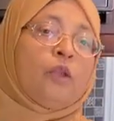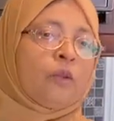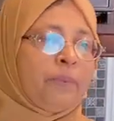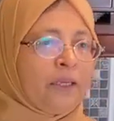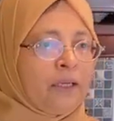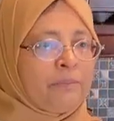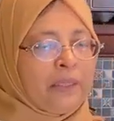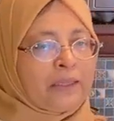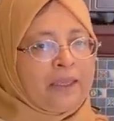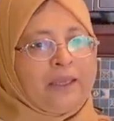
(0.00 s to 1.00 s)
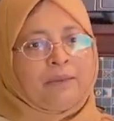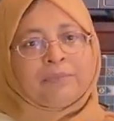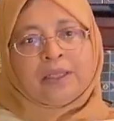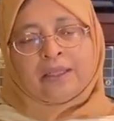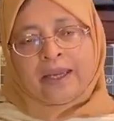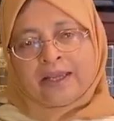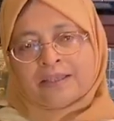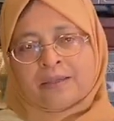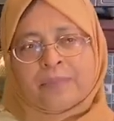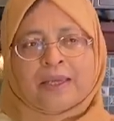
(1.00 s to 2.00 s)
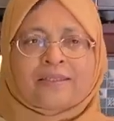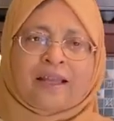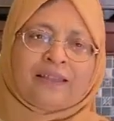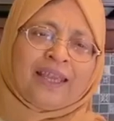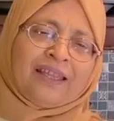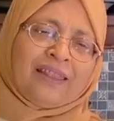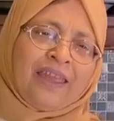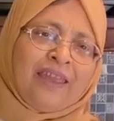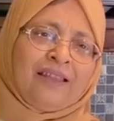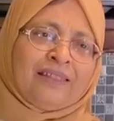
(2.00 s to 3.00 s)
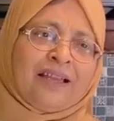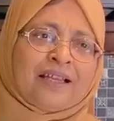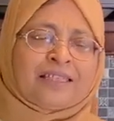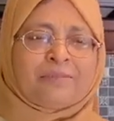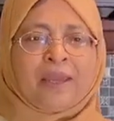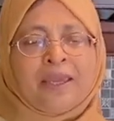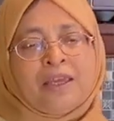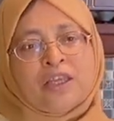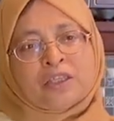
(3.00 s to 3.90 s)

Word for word: तो फिर हम मिलते हैं अपने नए रेसिपी के साथ एक नए अंदाज में